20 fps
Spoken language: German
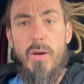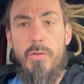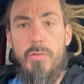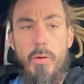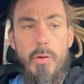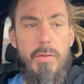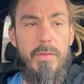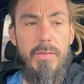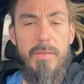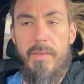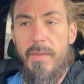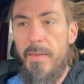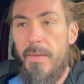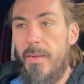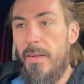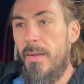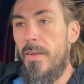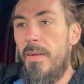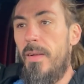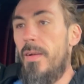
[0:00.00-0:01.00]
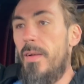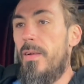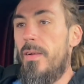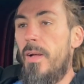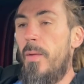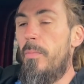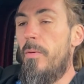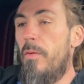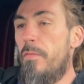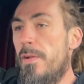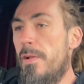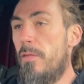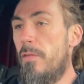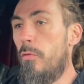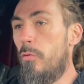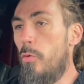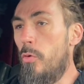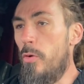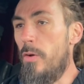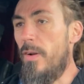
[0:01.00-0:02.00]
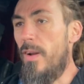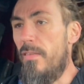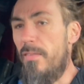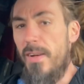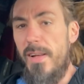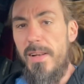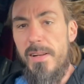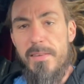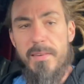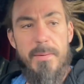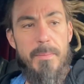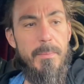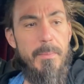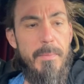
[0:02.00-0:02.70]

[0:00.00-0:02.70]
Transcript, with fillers: auch sonst. Es gibt ja viel zu tun in der Welt.